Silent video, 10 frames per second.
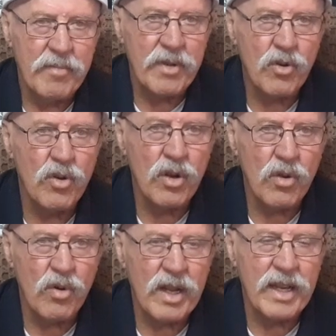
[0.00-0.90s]
من كل
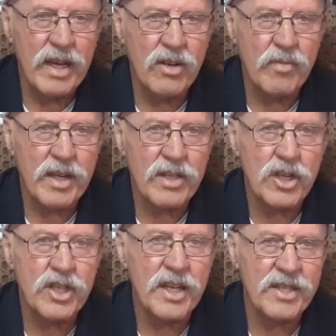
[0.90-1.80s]
القرى لأنه ما
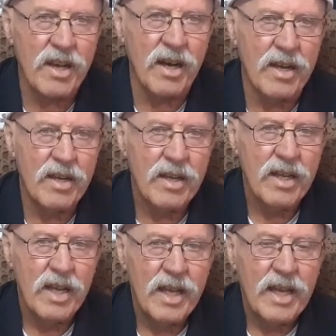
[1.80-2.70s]
نقدرش نحصاها
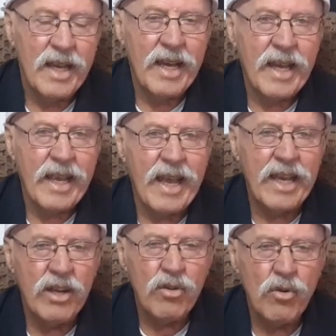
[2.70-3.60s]
صح
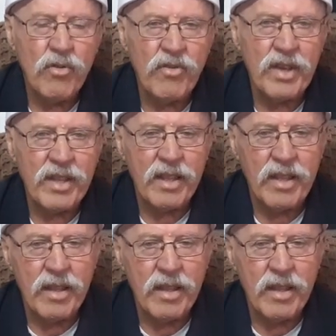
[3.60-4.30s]
كأنه في